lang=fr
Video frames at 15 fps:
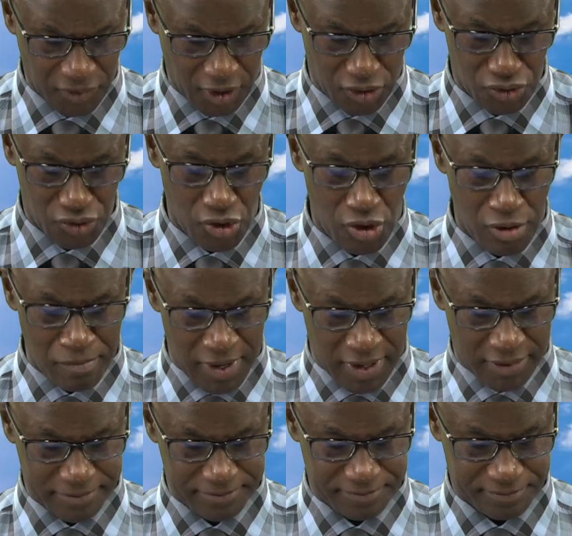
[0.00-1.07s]

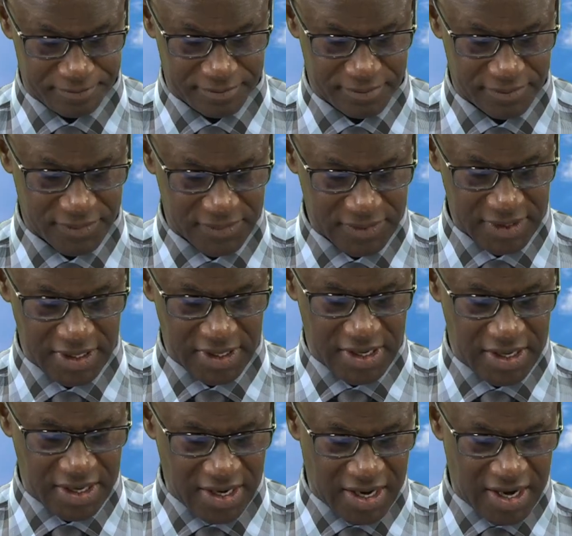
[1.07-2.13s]
Nullement,
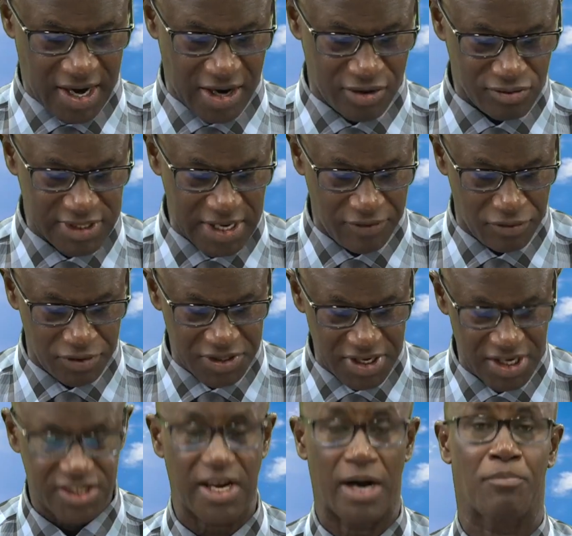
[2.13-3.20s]
car nous avons
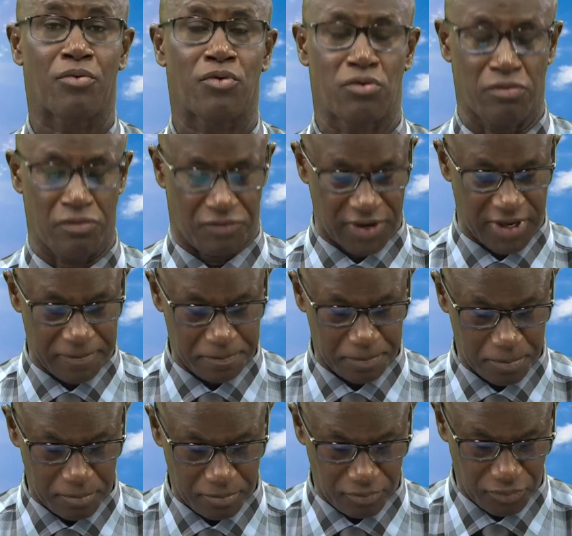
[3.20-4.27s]
déjà prouvé
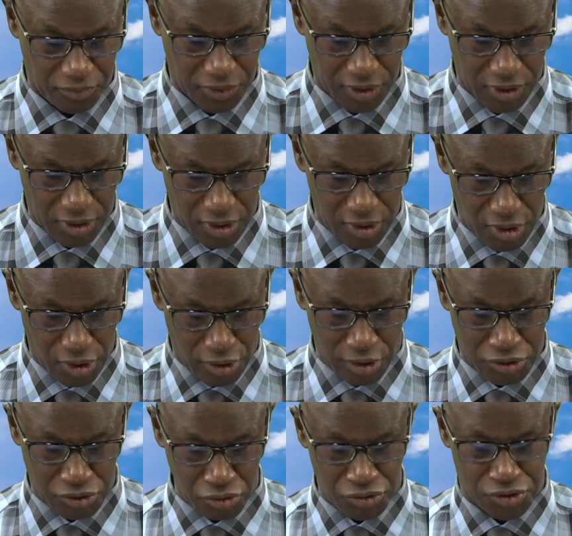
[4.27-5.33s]
que
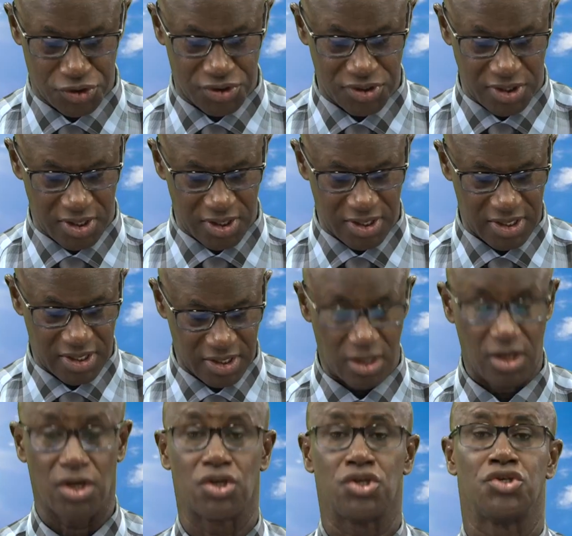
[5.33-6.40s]
tous,
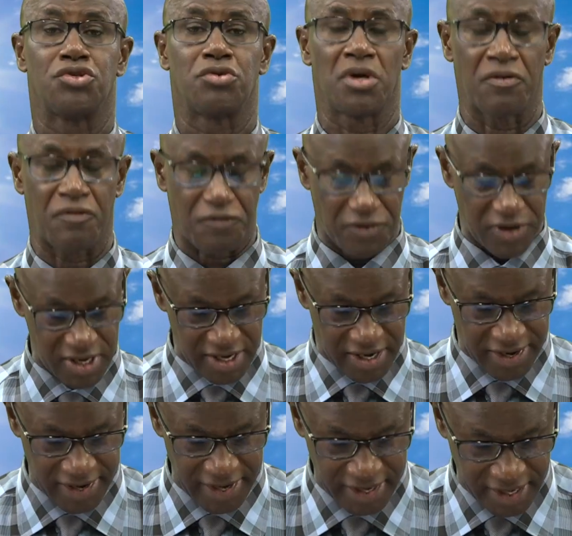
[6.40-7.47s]
juifs et
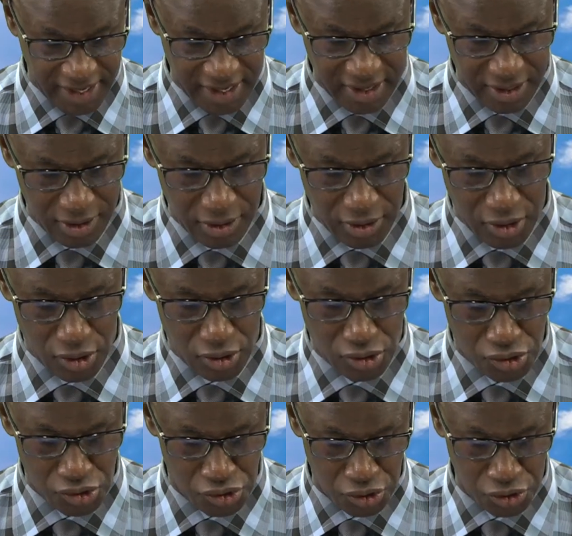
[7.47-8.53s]
grecs,
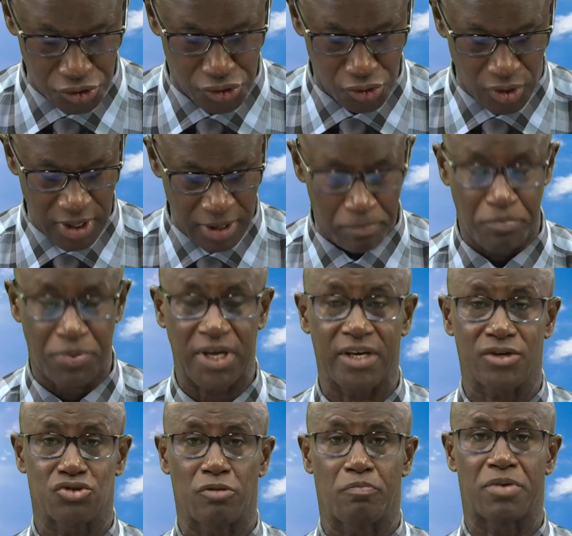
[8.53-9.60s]
sont sous l'empire
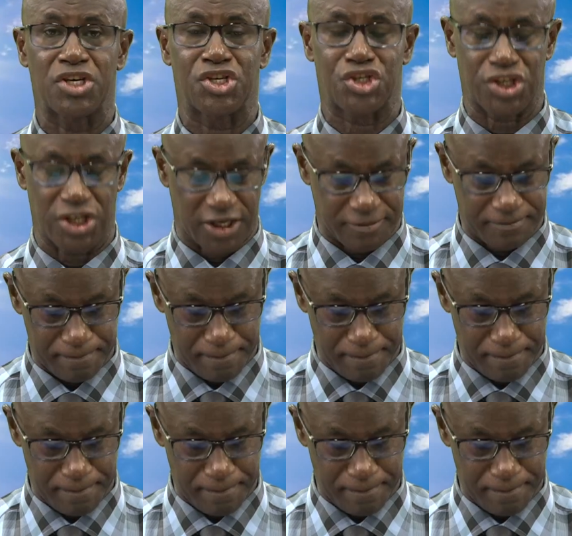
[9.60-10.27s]
du péché.